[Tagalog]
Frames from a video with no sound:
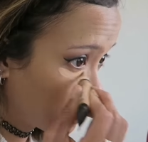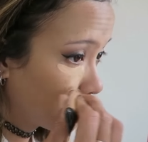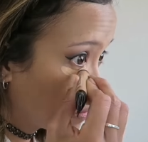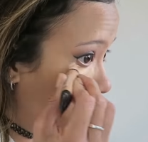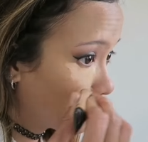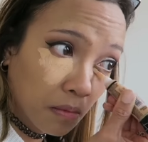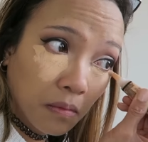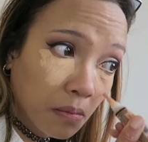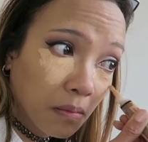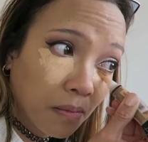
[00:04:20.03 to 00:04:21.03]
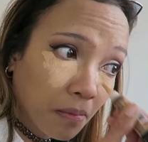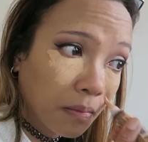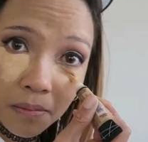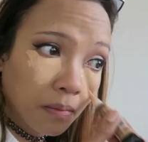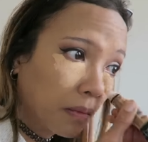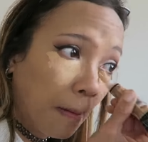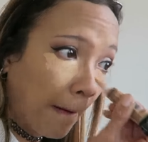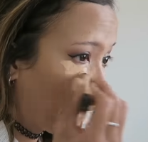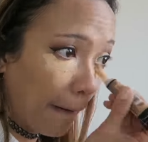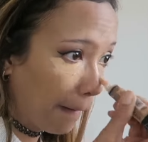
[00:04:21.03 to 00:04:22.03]
Creamy Beige for
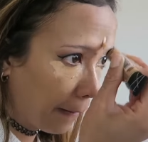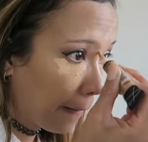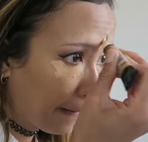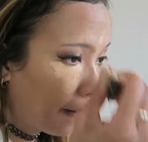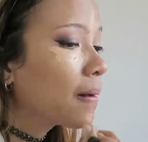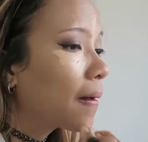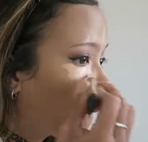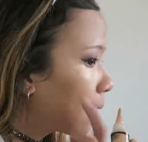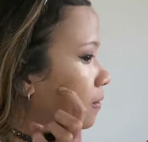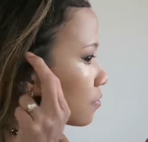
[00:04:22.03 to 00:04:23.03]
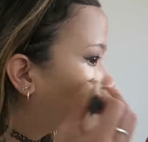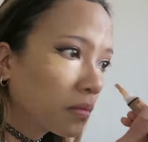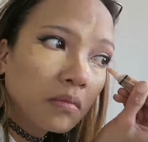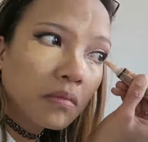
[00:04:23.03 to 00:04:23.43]
my concealer today.